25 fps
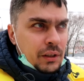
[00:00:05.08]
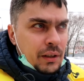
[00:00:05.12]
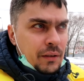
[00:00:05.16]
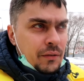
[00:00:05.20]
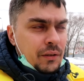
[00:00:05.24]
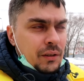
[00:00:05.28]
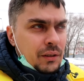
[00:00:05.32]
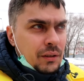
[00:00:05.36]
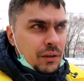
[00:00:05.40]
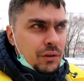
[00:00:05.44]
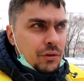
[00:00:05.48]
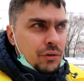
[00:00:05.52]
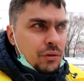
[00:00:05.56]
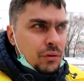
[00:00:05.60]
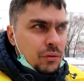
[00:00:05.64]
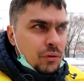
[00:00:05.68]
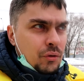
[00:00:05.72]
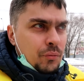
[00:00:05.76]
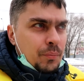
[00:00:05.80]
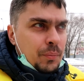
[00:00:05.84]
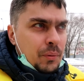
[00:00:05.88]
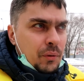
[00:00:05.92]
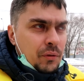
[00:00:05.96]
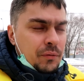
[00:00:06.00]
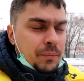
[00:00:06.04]
наверное, еще
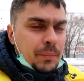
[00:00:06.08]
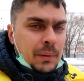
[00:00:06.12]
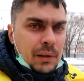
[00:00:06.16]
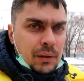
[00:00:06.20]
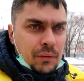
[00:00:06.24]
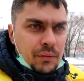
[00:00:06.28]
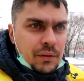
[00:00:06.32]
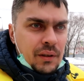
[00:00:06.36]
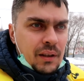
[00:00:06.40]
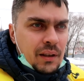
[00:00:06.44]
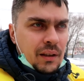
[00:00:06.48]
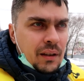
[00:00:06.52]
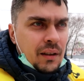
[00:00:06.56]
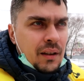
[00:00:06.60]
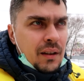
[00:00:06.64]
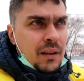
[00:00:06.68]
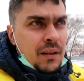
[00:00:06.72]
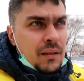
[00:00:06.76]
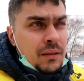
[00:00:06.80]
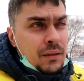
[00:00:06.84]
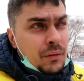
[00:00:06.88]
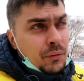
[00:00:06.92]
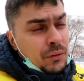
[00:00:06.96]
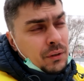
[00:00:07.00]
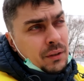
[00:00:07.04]
ну плюс пару дней.
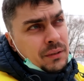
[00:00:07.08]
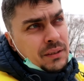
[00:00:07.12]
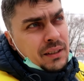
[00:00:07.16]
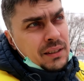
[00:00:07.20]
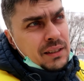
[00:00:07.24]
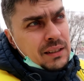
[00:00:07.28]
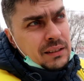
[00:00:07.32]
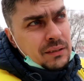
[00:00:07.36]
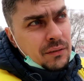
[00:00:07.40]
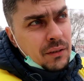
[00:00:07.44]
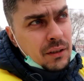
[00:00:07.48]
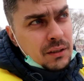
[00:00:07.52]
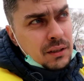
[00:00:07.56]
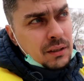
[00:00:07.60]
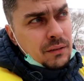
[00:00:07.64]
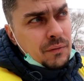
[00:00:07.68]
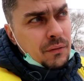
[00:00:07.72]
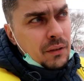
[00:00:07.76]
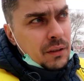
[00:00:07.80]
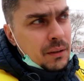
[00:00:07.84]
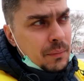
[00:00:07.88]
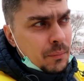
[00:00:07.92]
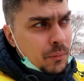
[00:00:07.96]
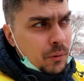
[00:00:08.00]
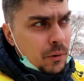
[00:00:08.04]
Сегодня, кстати,
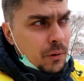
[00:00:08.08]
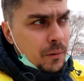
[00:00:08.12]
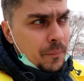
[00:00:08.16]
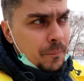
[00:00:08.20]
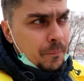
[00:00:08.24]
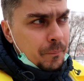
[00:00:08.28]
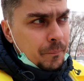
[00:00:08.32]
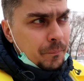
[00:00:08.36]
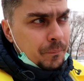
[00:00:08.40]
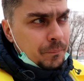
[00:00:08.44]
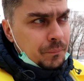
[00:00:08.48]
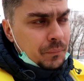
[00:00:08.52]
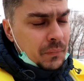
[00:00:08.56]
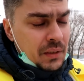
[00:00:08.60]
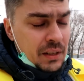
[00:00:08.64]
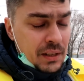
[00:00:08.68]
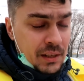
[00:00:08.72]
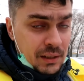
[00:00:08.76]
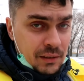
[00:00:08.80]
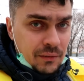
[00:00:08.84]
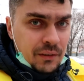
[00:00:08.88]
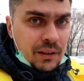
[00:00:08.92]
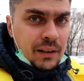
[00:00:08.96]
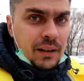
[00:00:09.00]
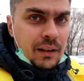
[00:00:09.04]
28
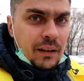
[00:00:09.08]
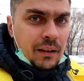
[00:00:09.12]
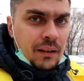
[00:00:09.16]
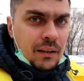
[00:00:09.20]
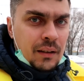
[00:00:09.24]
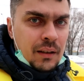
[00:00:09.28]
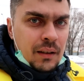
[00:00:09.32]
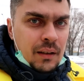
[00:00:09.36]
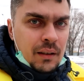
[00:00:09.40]
января.